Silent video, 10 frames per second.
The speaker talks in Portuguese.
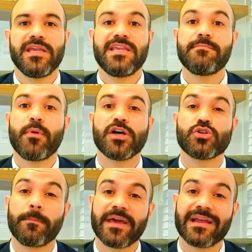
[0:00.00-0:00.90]
em
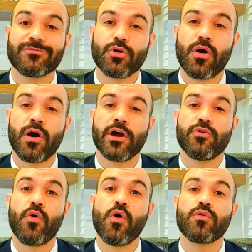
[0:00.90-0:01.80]

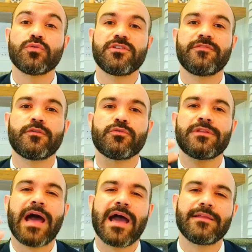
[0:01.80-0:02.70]
pós-operatório ou com
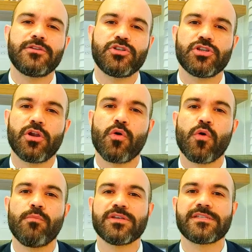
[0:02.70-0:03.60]
dificuldades de
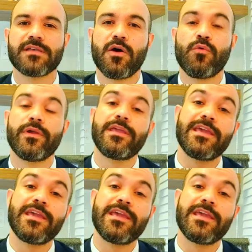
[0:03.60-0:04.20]
locomoção